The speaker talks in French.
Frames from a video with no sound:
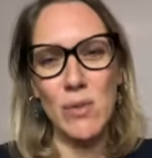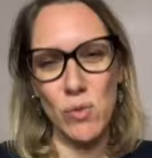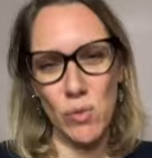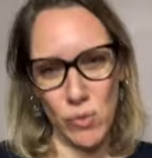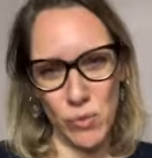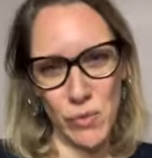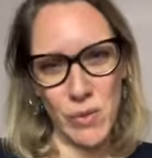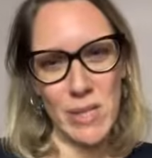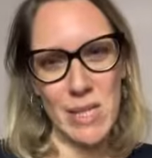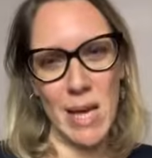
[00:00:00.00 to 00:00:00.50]

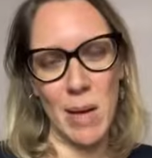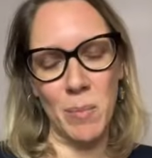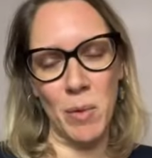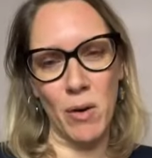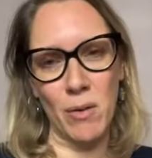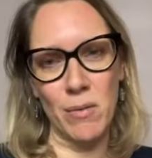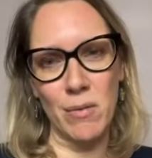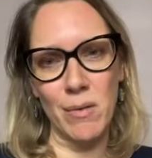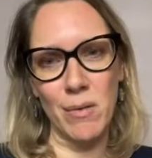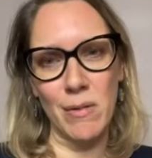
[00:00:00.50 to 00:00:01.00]

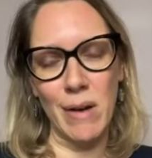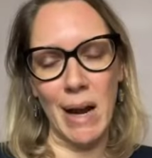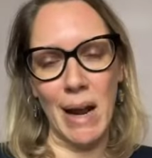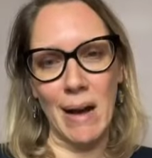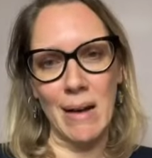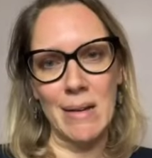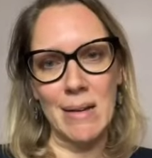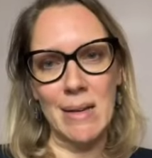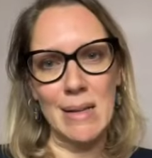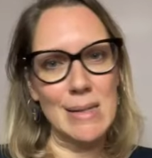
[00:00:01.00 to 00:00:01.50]
suffisamment.
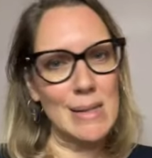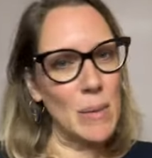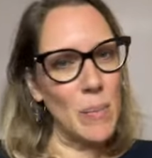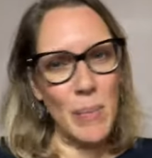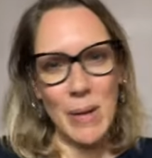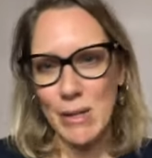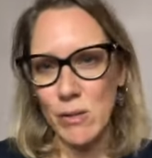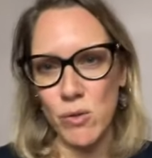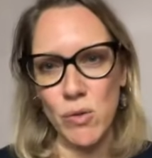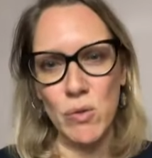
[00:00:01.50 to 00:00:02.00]
Voilà,
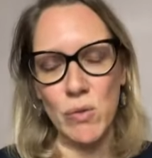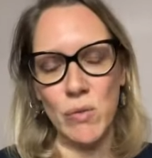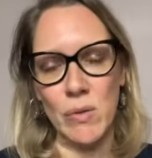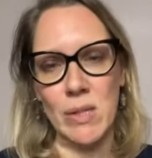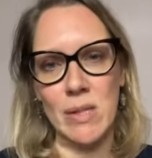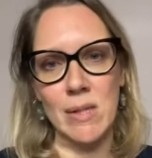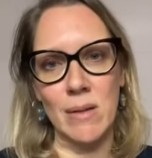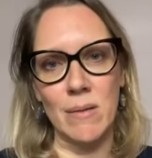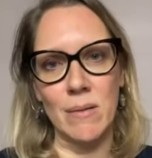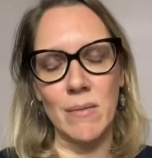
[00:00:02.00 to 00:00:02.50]
c'est pas
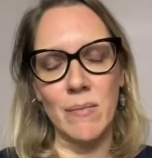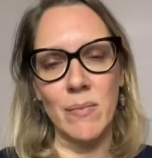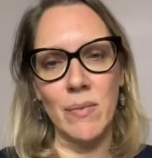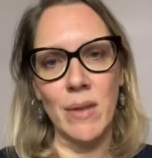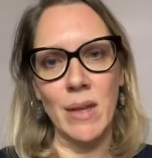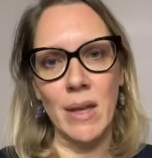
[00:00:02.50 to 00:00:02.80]
suffisant.